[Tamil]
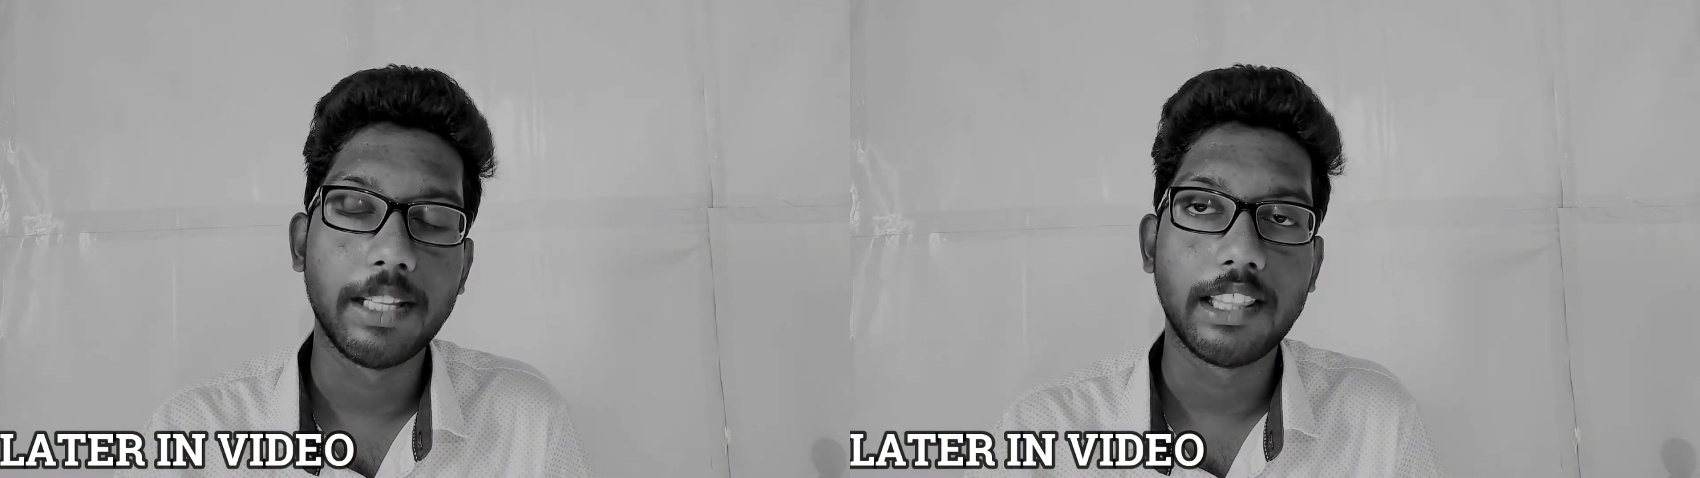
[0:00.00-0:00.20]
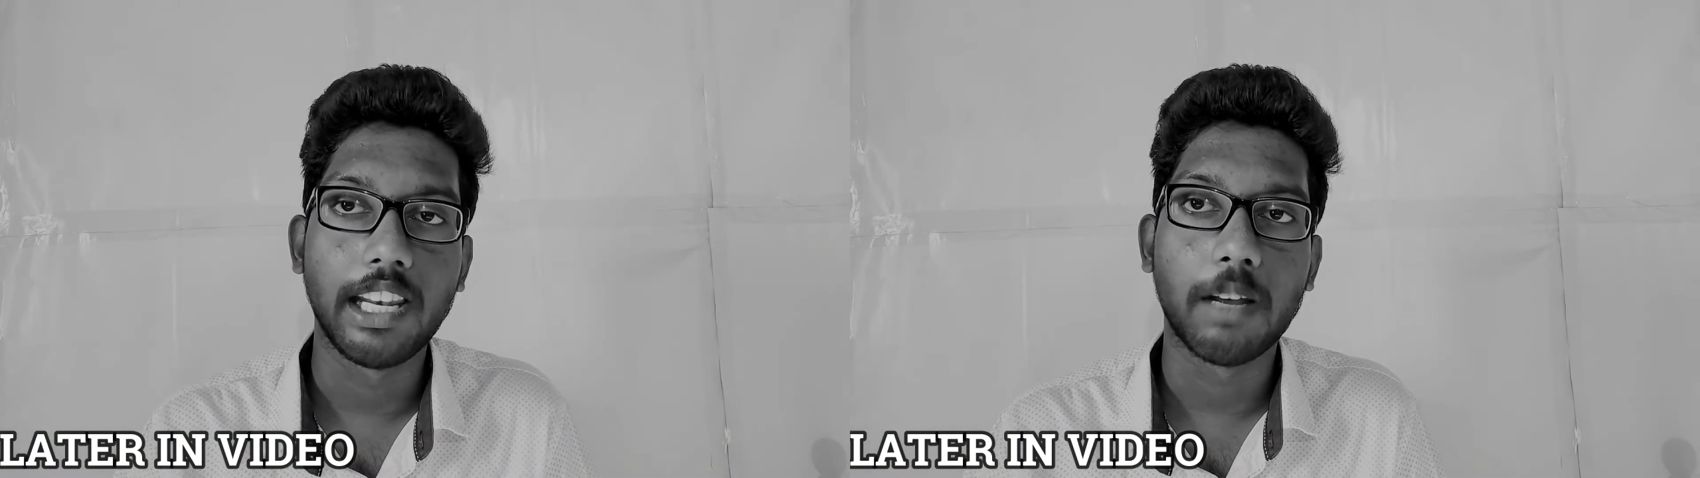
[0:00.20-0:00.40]

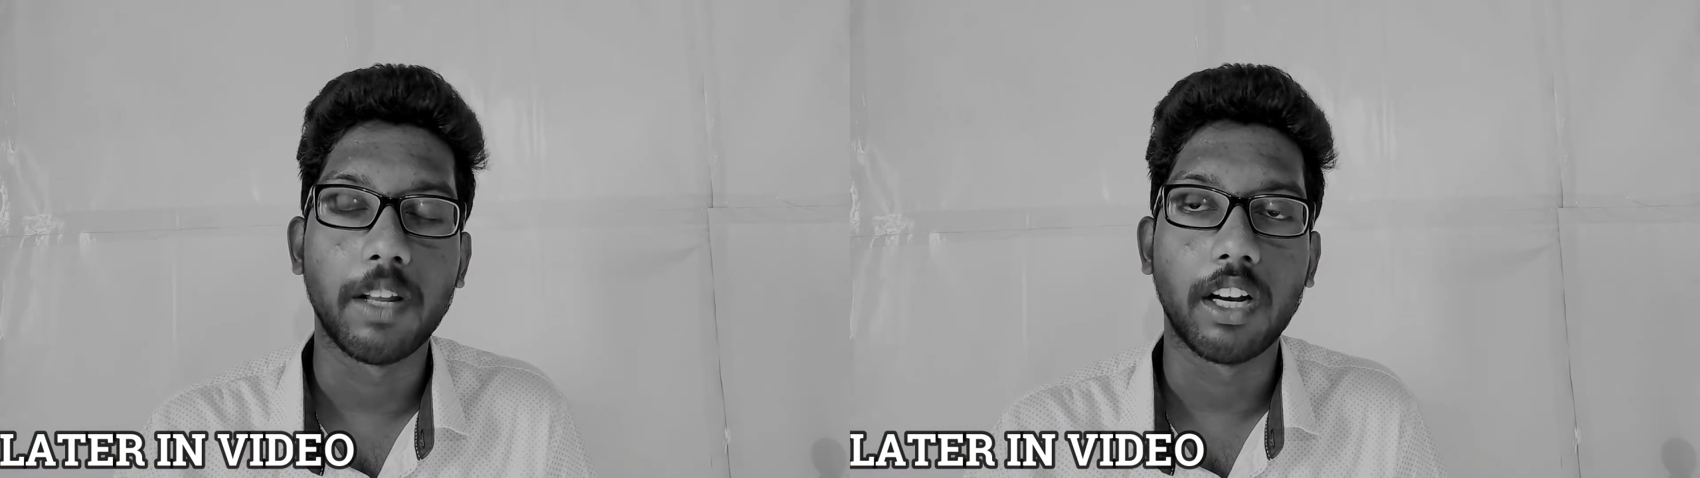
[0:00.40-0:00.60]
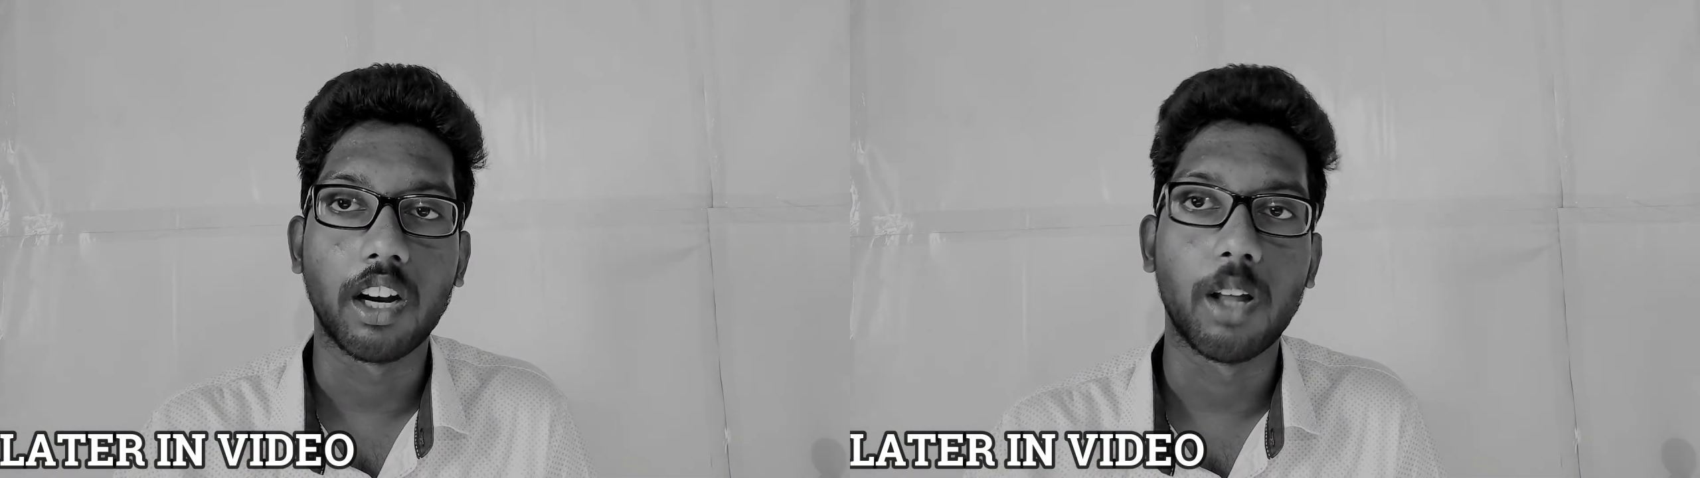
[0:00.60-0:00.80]
தெரியாமல்
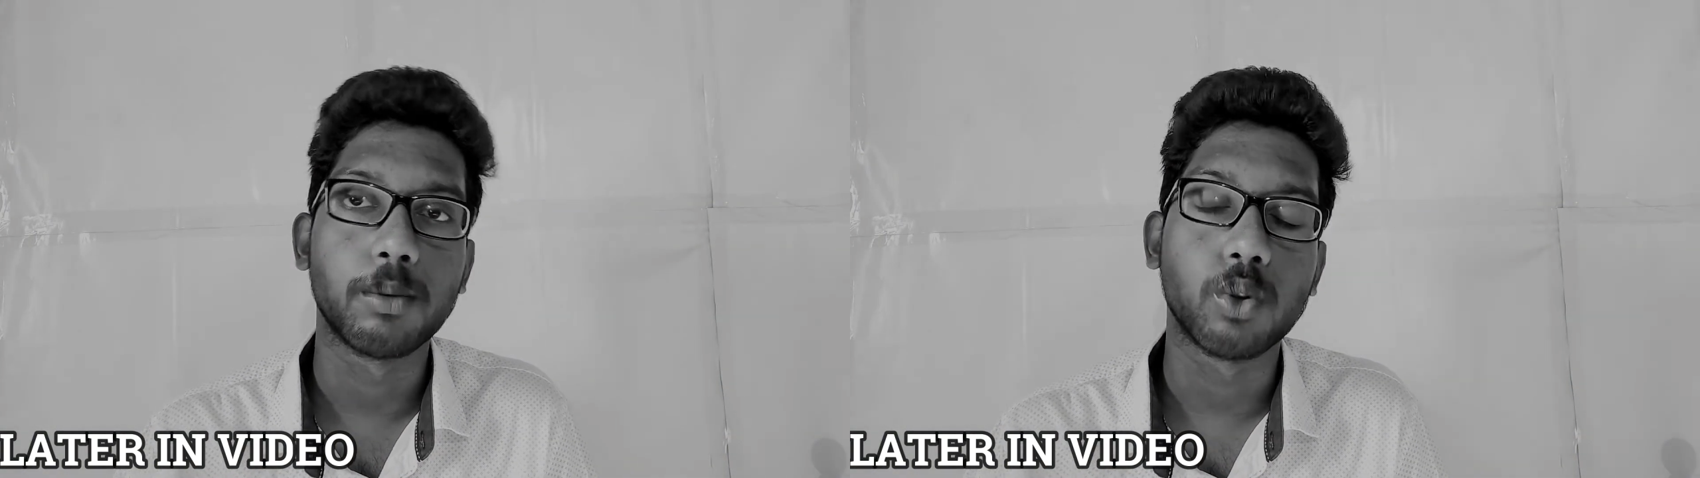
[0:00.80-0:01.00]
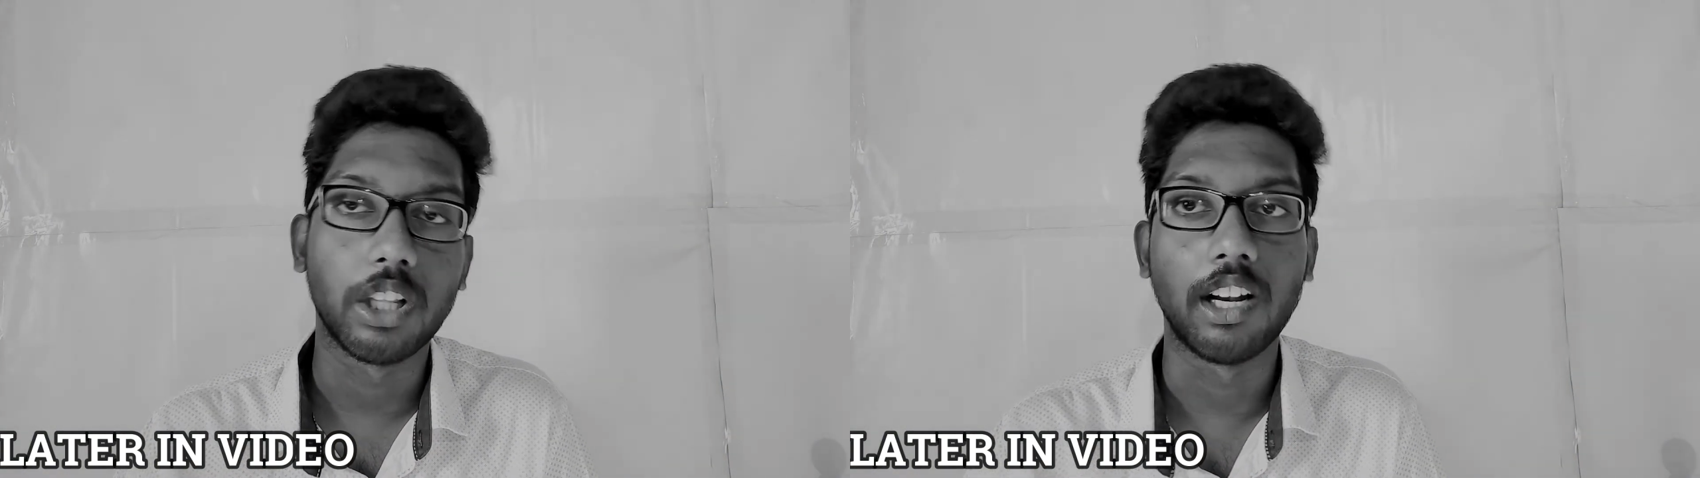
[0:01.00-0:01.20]
இருக்கலாம் ஸோ
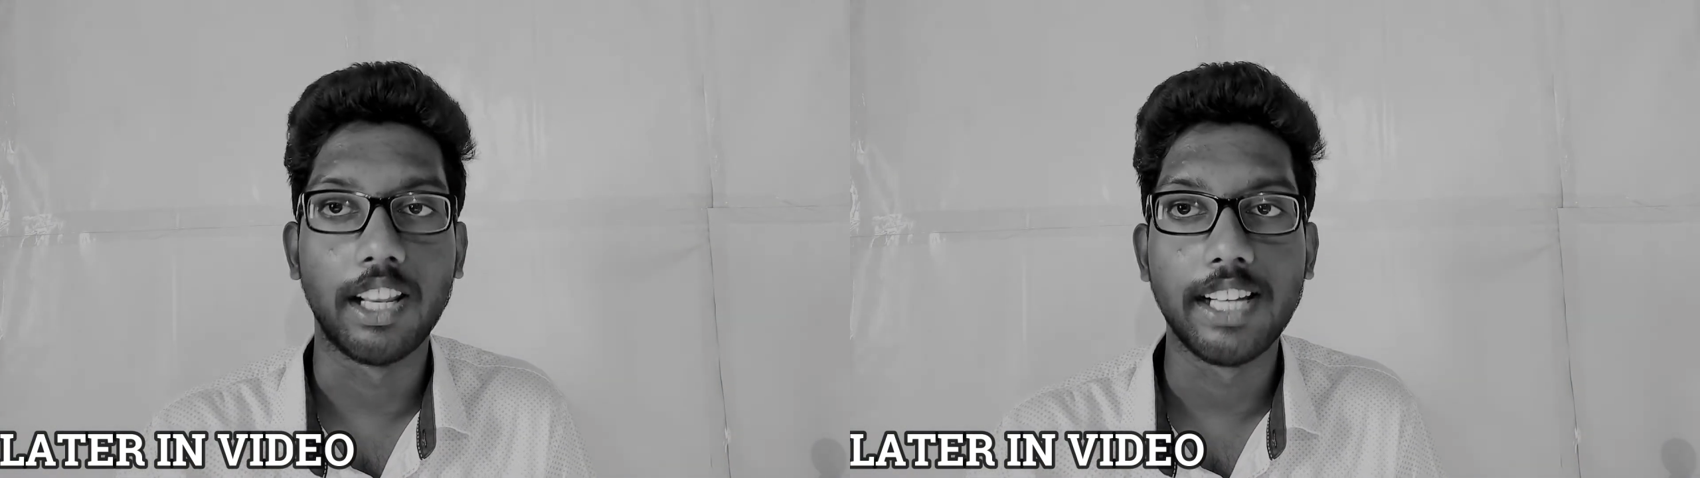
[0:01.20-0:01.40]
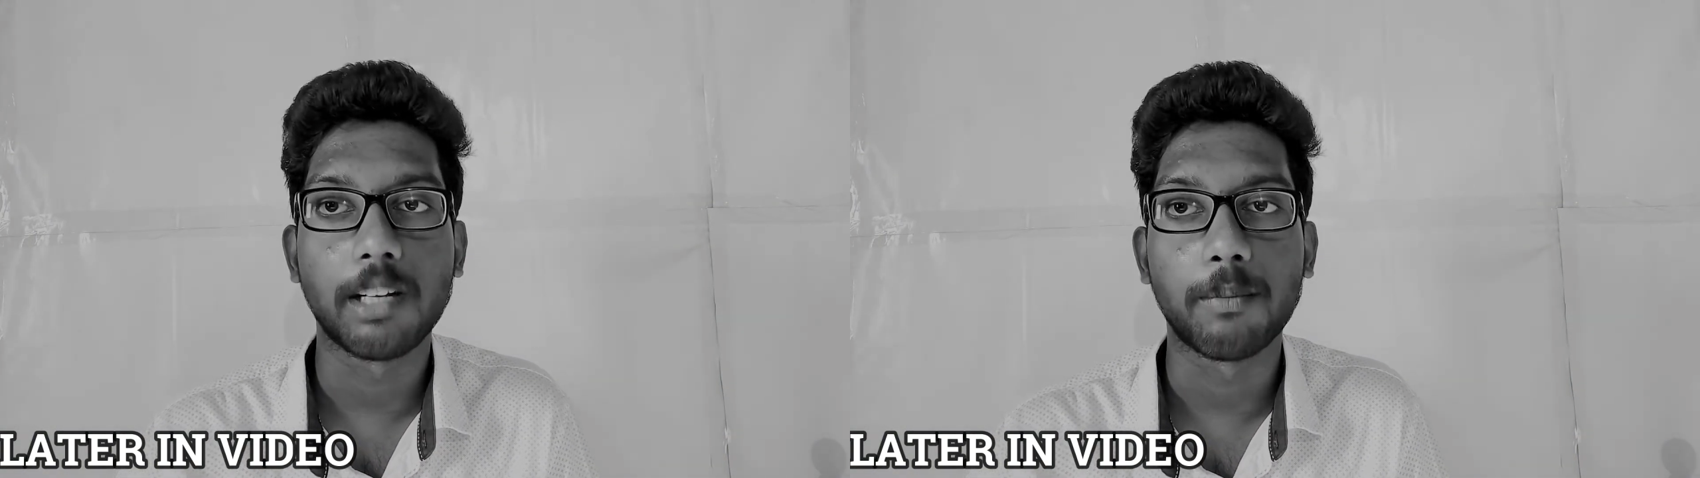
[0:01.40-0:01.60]
அதுக்கான
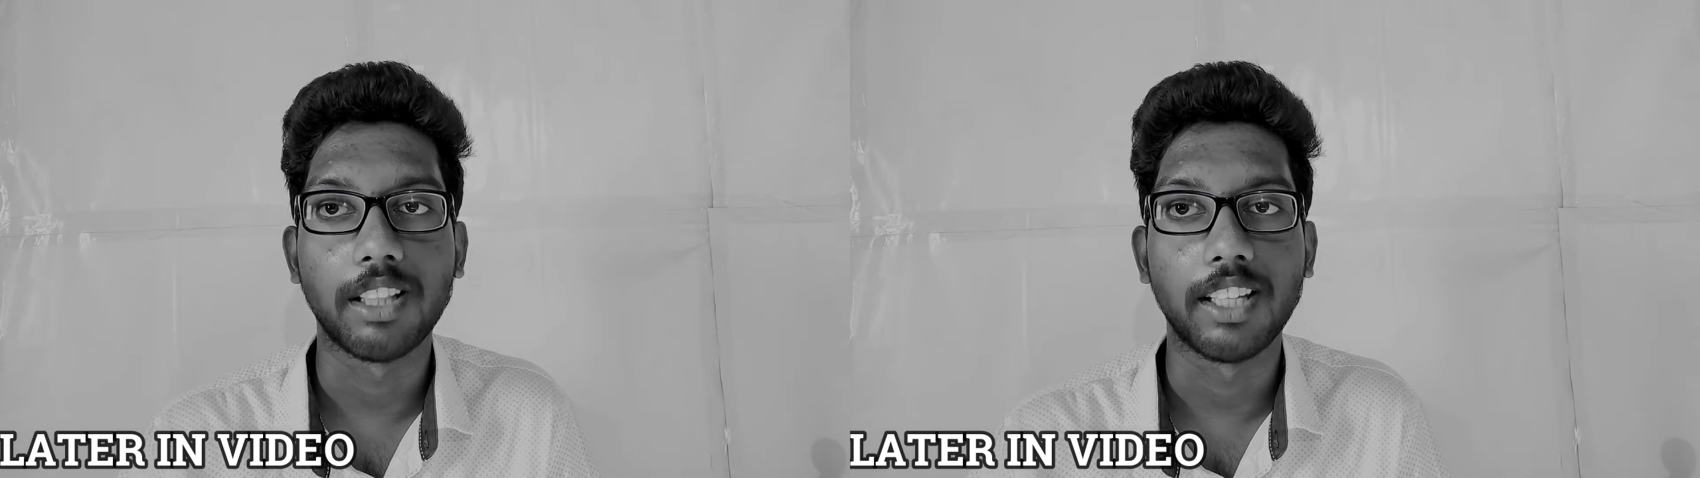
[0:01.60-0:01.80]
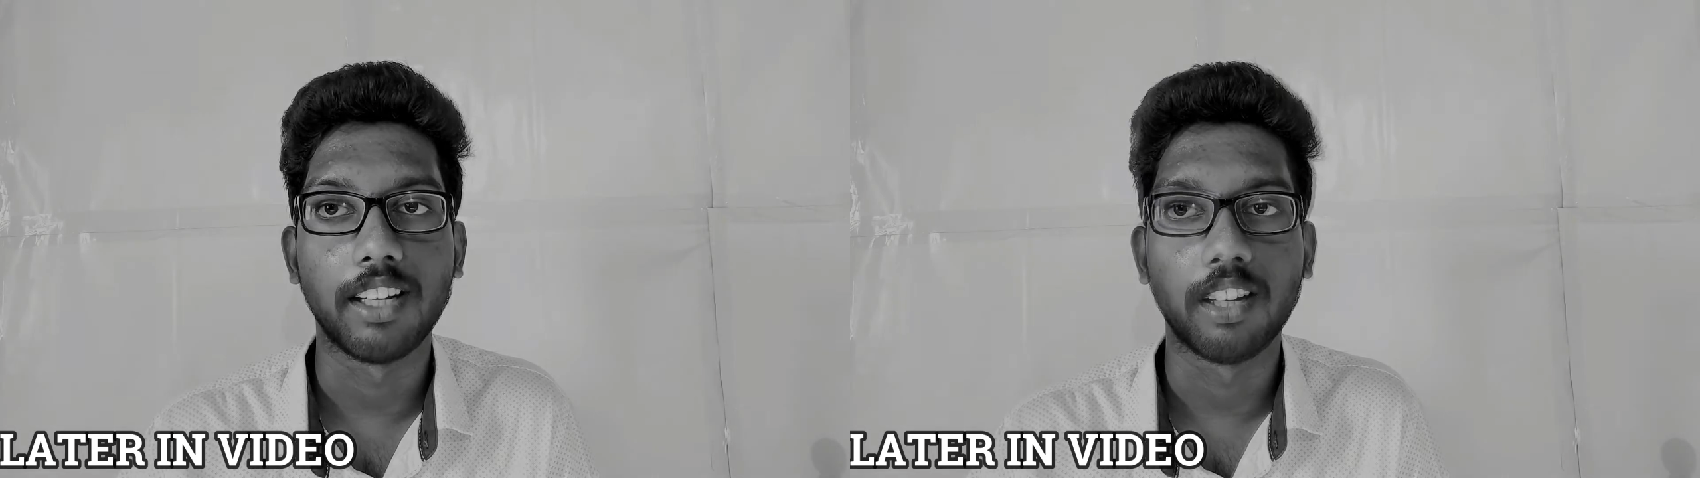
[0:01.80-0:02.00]
ரீசன்
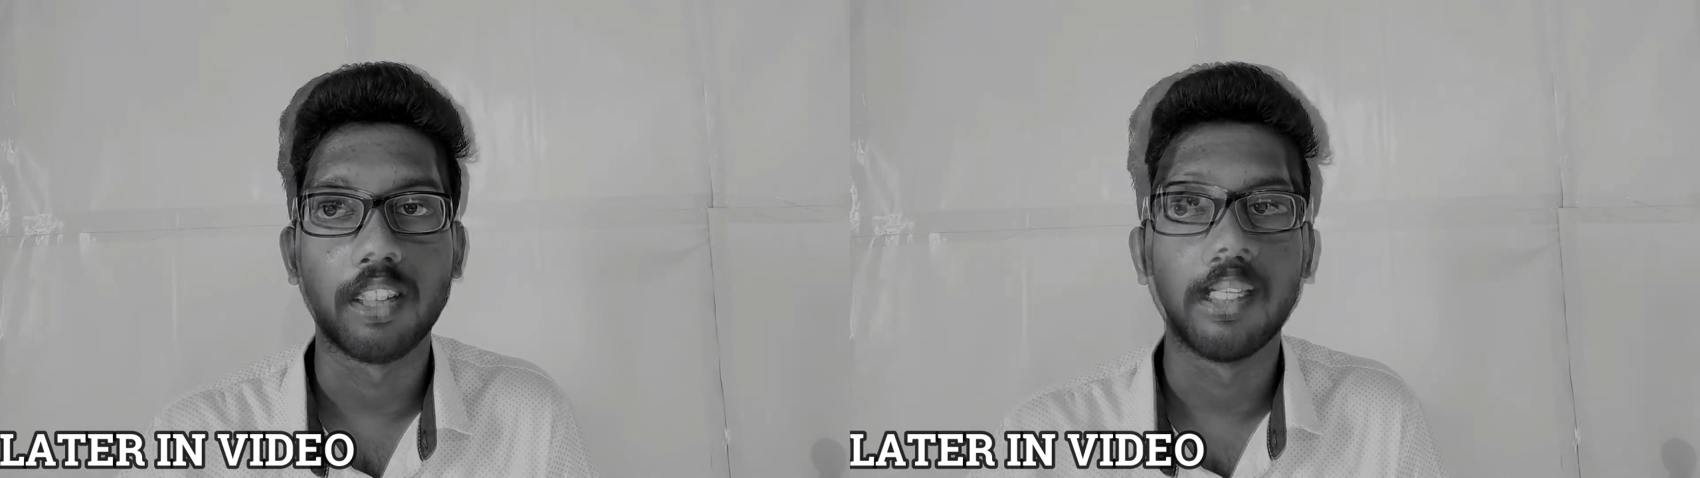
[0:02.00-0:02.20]
பார்த்தீங்கன்னா